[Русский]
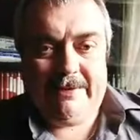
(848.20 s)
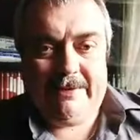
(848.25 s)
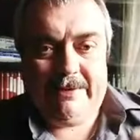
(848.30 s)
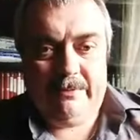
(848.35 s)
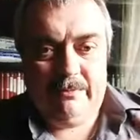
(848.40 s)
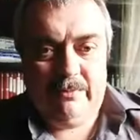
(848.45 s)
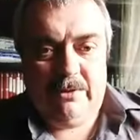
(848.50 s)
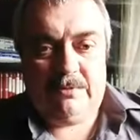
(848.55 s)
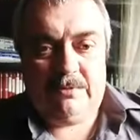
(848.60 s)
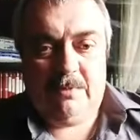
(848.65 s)

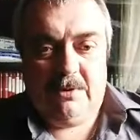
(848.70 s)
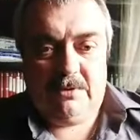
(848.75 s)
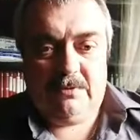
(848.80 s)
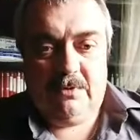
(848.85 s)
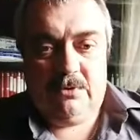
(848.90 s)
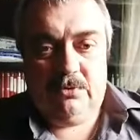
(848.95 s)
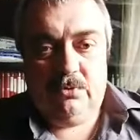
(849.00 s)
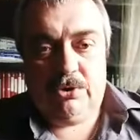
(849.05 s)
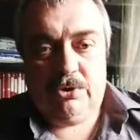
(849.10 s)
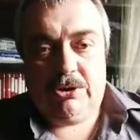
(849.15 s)

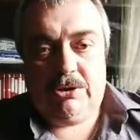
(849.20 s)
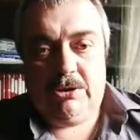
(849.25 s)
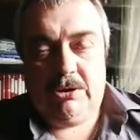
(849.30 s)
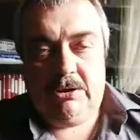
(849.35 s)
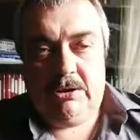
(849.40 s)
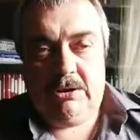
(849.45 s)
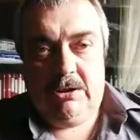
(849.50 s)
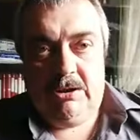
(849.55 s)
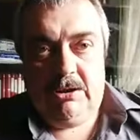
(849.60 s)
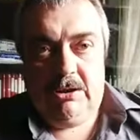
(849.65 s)
беспозвоночных
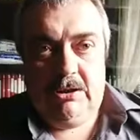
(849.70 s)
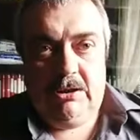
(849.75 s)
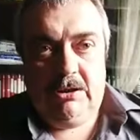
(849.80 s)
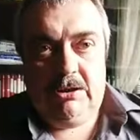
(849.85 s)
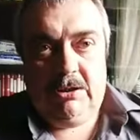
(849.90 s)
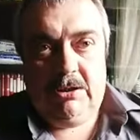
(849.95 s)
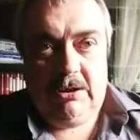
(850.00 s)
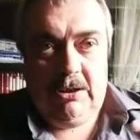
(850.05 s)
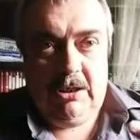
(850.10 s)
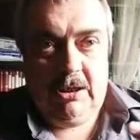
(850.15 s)
и
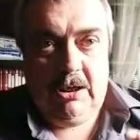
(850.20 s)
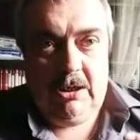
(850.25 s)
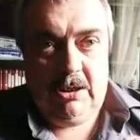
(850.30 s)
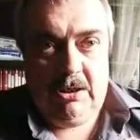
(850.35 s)
для